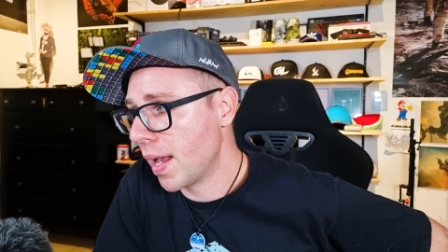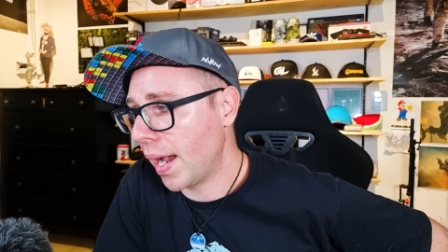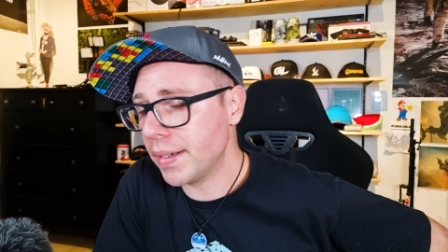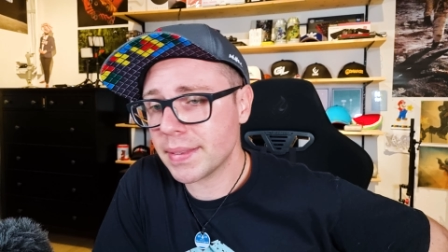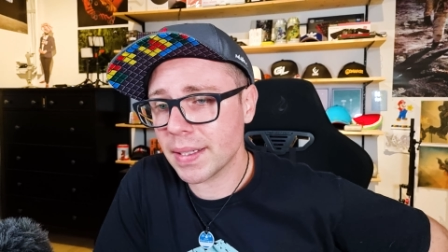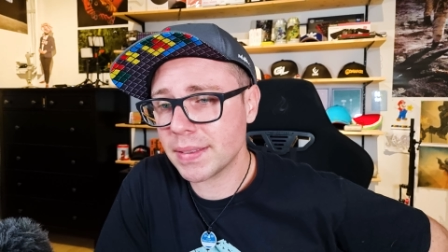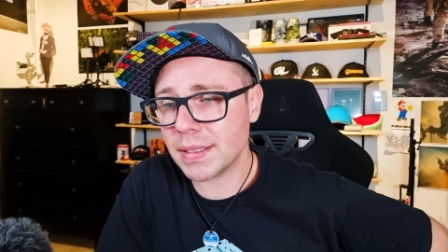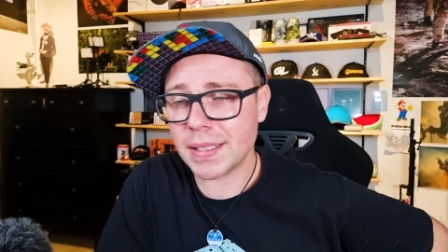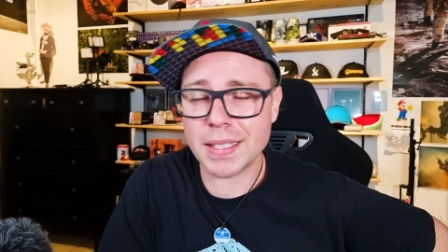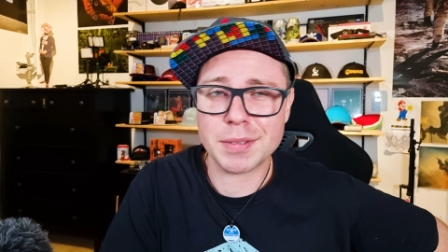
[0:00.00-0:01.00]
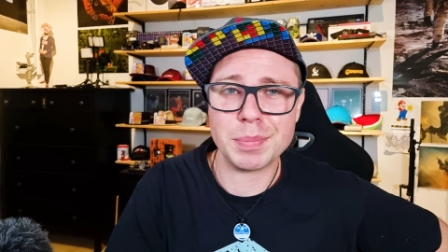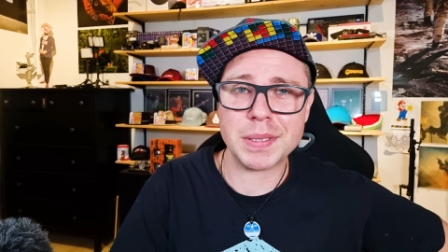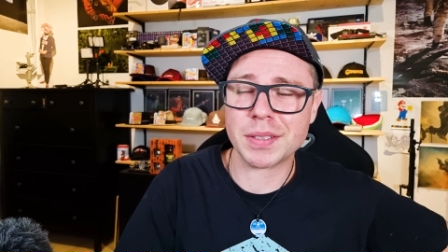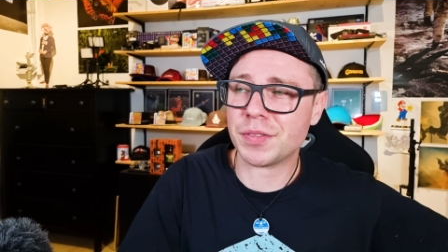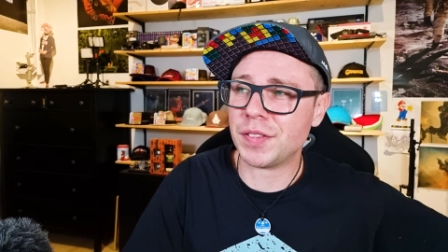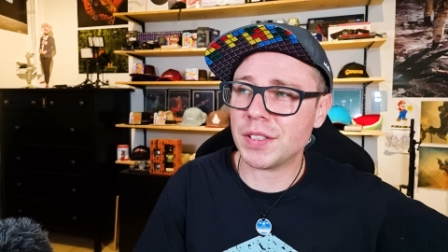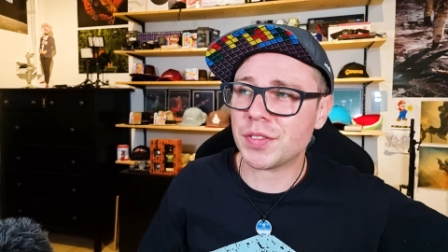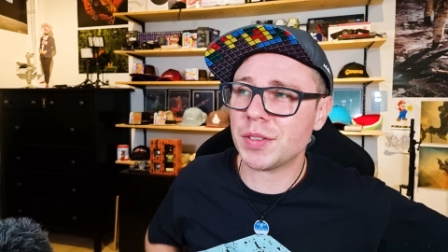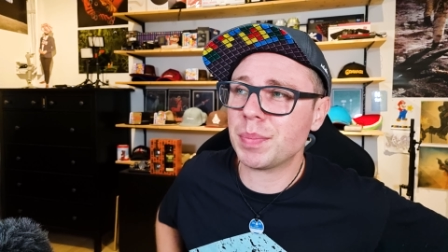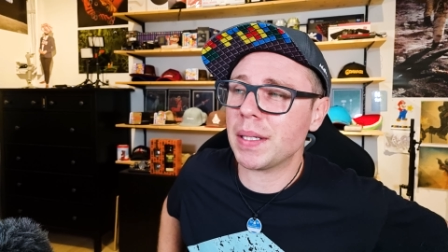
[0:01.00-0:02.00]
Eine Sache, die ich echt ein bisschen
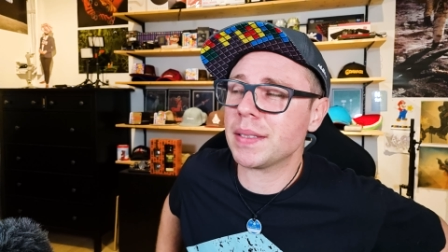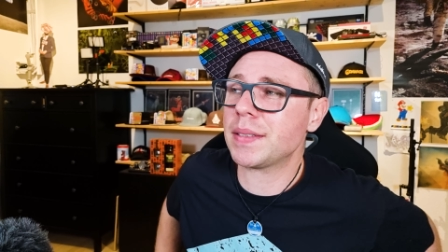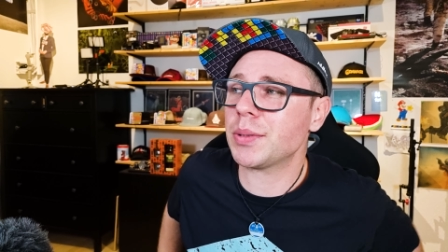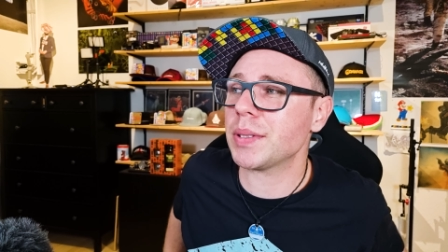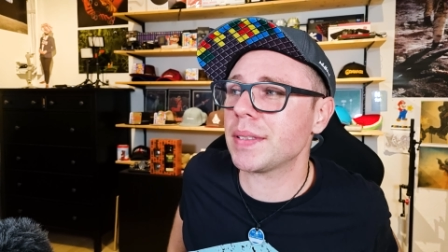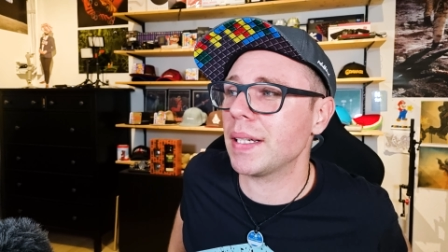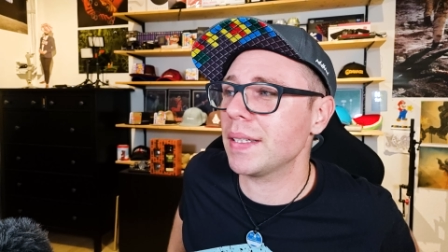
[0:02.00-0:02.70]
fies finde bei der Series